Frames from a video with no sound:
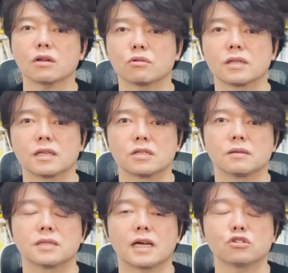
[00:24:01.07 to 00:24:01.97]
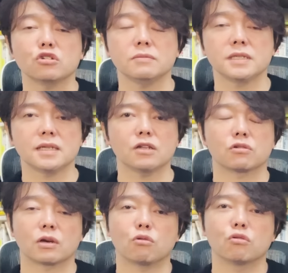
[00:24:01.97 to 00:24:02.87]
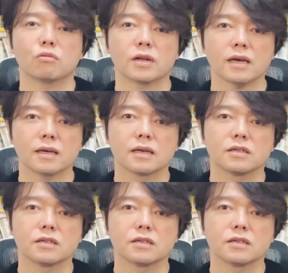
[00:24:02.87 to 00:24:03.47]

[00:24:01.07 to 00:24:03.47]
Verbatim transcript: らといって出し惜しみしないのでね、今後もね、